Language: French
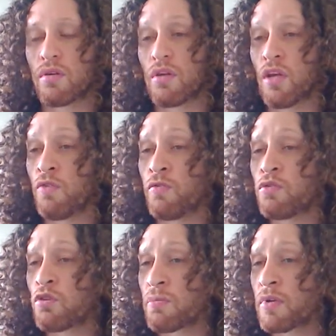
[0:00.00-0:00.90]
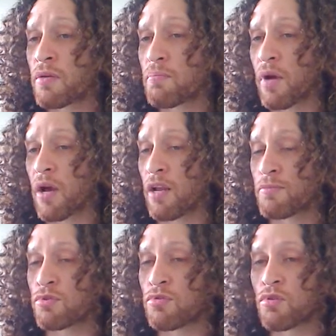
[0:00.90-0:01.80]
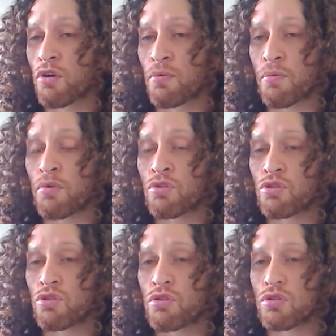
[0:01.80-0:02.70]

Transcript: Il fut surpris par l'absence de reproche.